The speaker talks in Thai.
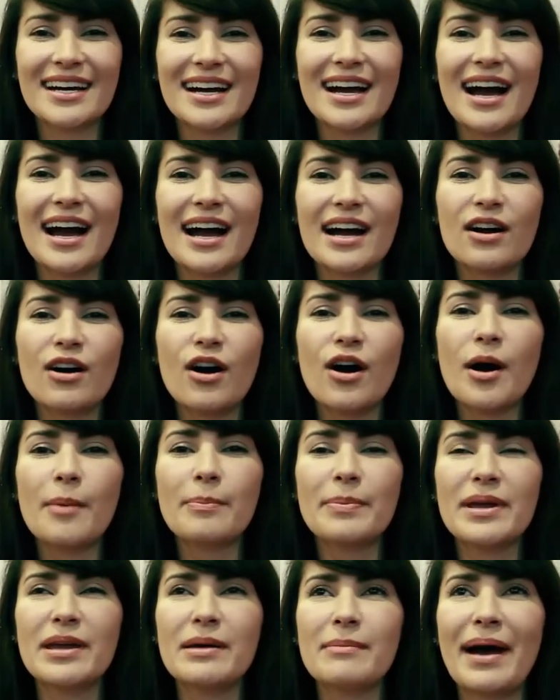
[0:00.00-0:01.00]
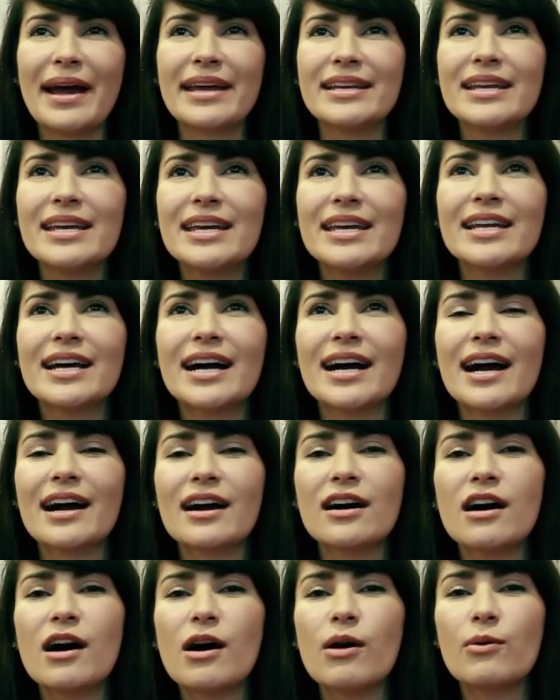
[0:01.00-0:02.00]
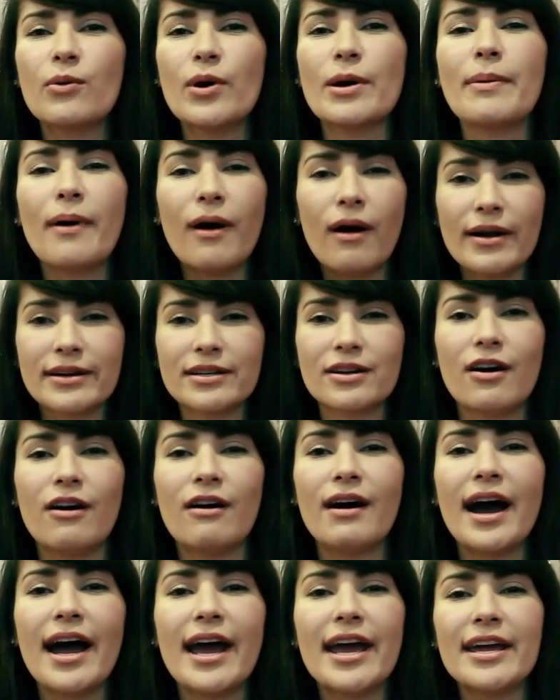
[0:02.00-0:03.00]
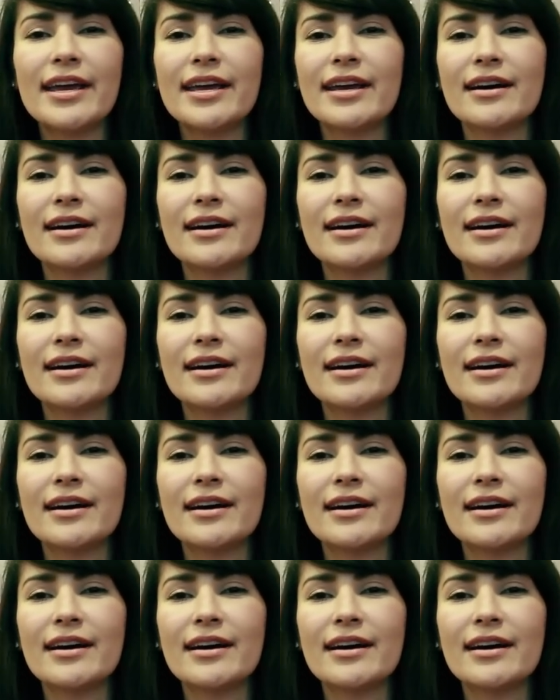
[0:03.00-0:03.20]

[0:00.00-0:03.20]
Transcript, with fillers: ค่ะก็ปีใหม่นี้นะคะ ก็อวยพรขอให้